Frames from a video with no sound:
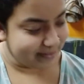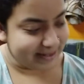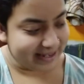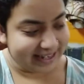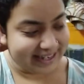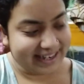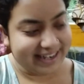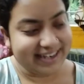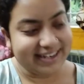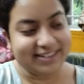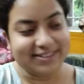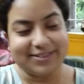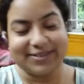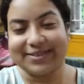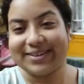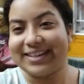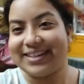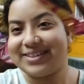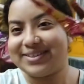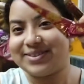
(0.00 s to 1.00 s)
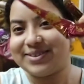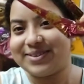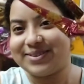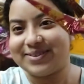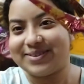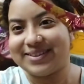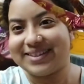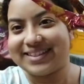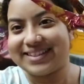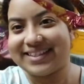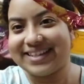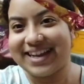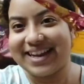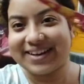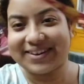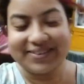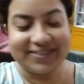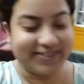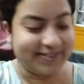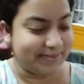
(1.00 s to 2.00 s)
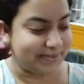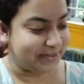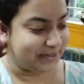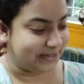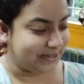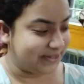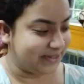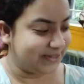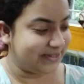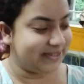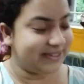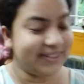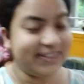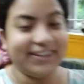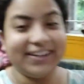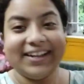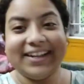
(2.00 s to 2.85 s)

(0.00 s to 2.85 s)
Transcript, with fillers: মানে এই যে এইটা রয়েছে এখনো পর্যন্ত